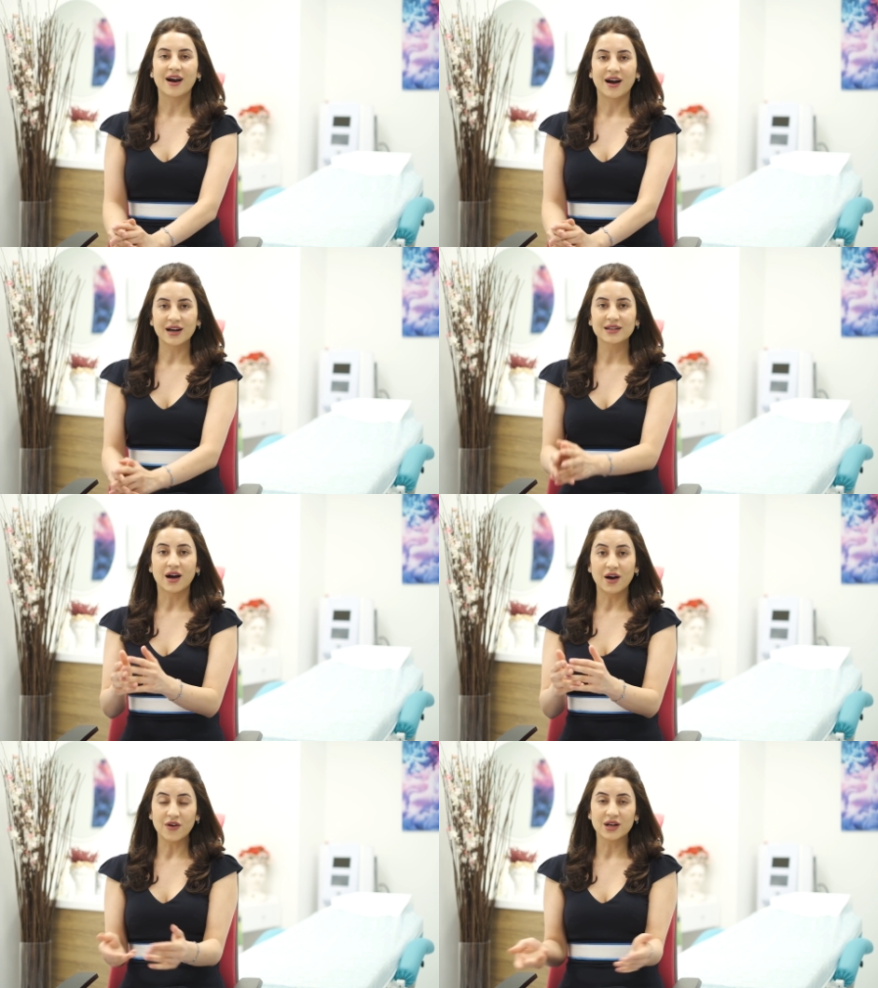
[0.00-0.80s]
Eğer
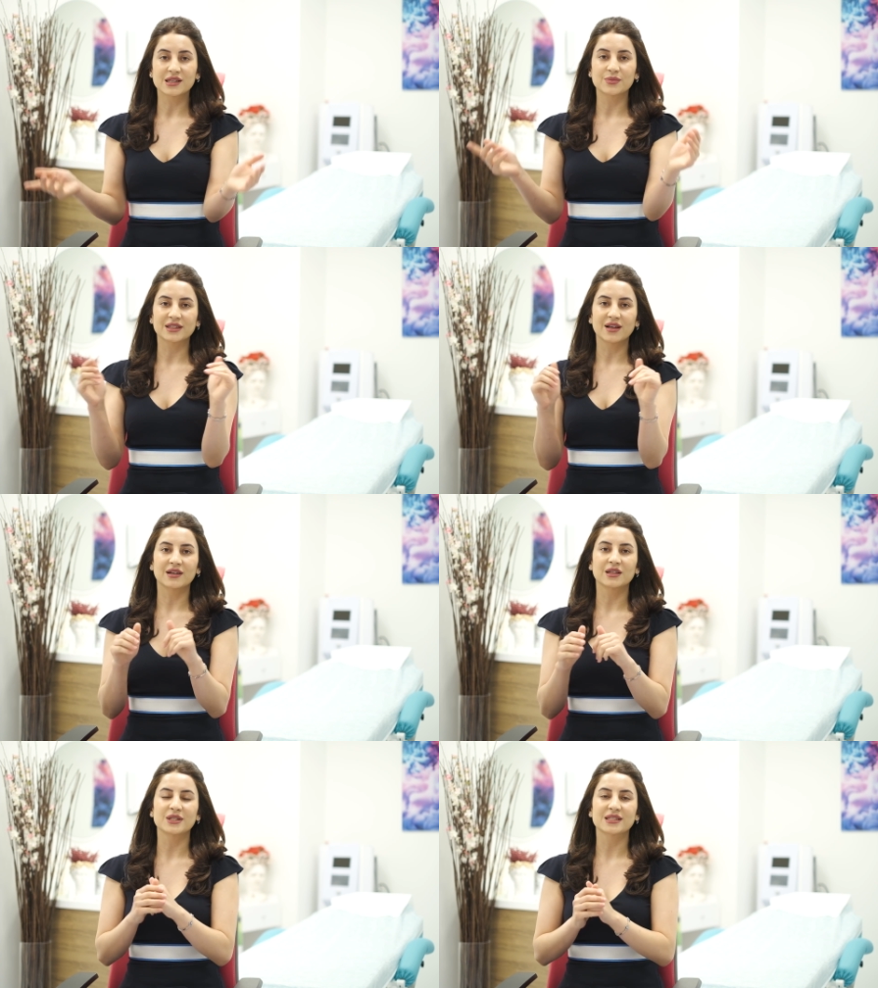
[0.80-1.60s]
daha fazla
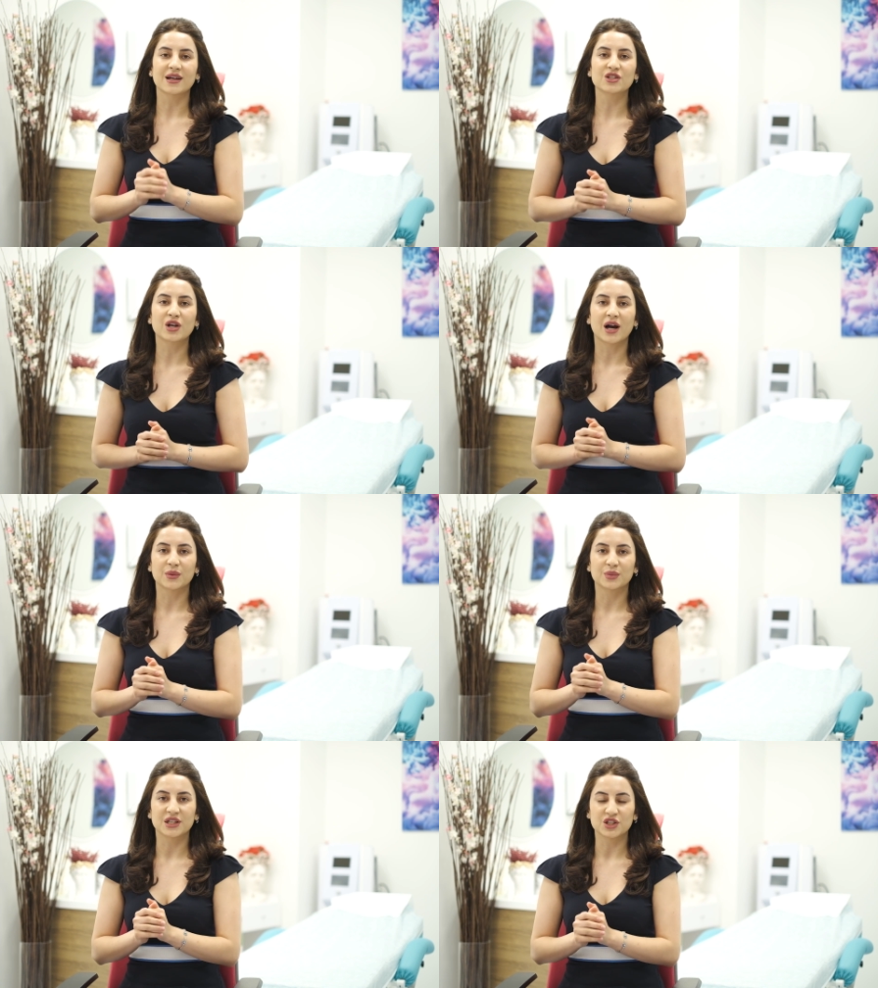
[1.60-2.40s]
miktarda bir saç
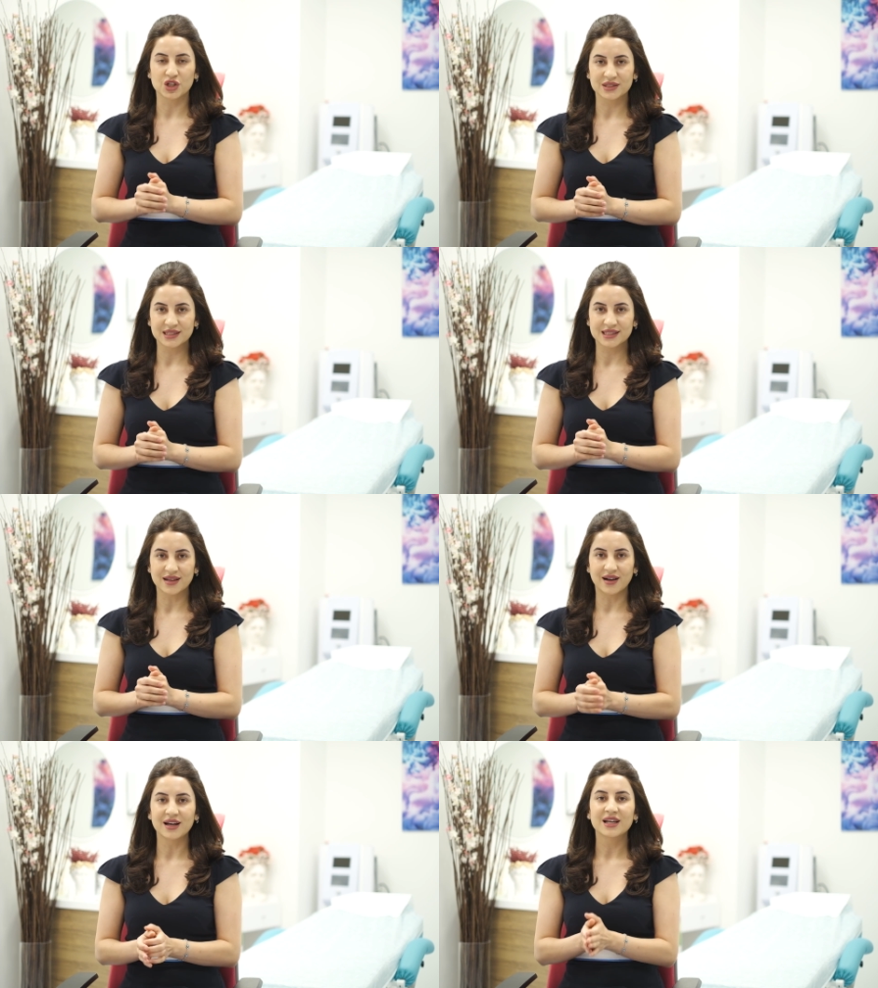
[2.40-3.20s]
kaybı
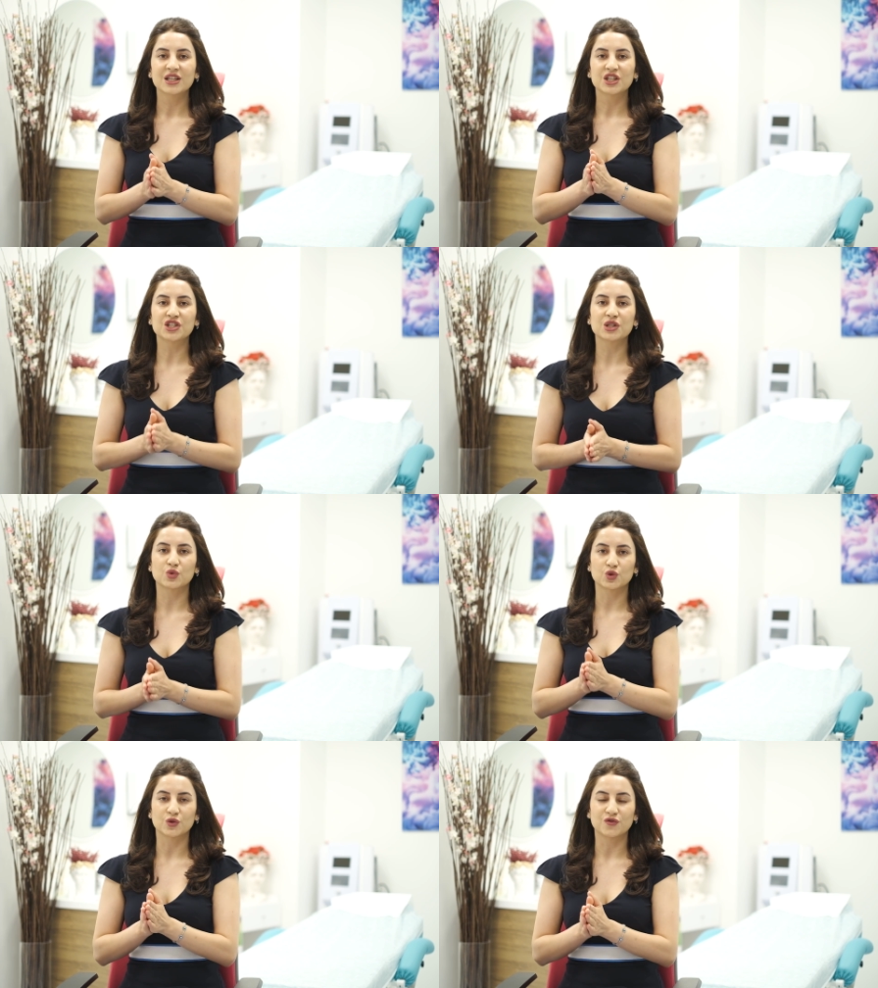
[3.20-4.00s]
yaşanırsa Kişi
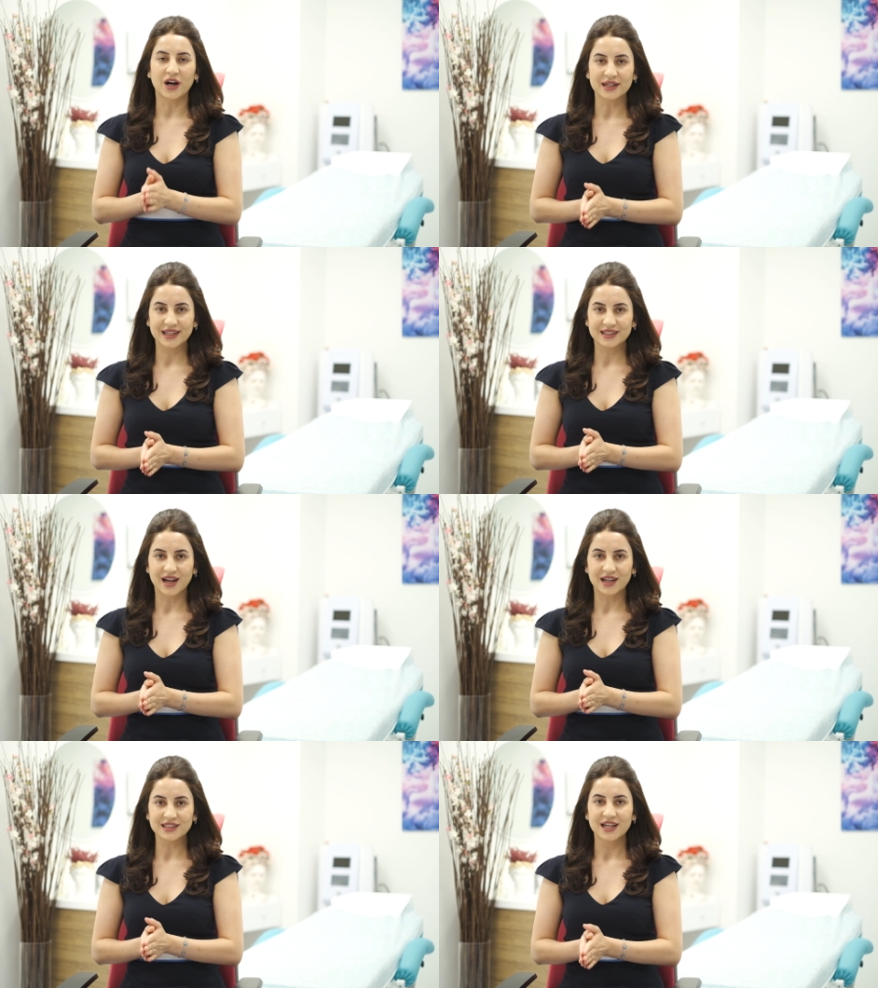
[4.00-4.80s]
bunu fark
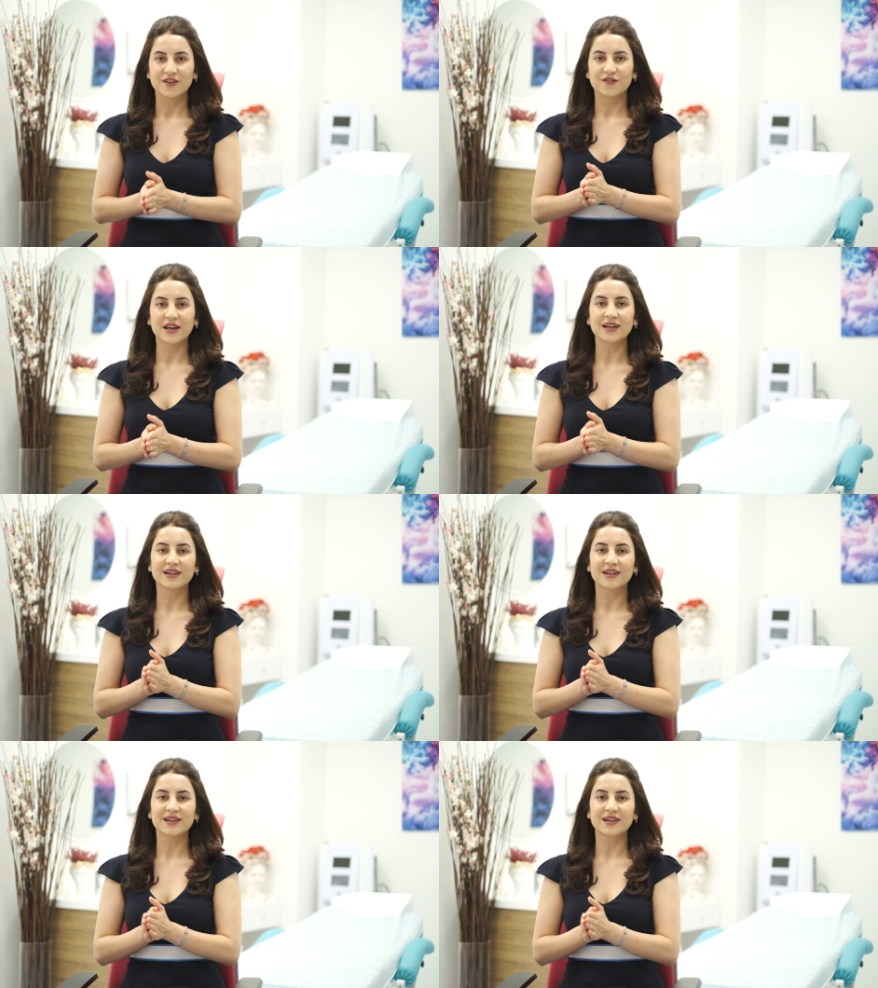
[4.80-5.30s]
eder ve